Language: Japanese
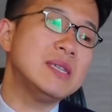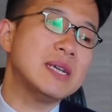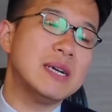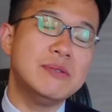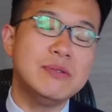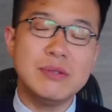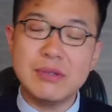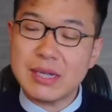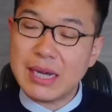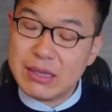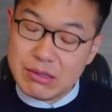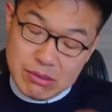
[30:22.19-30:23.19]
身がうんぬん
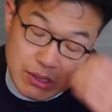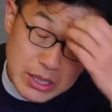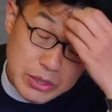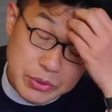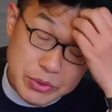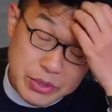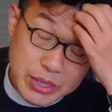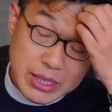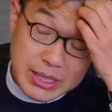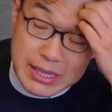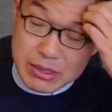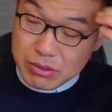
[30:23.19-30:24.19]
かんぬんっていう風
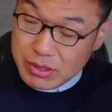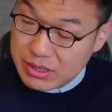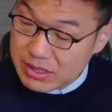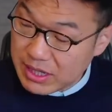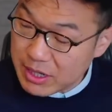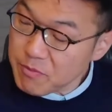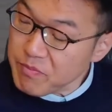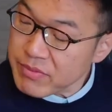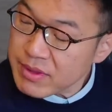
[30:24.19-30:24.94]
になるとですね、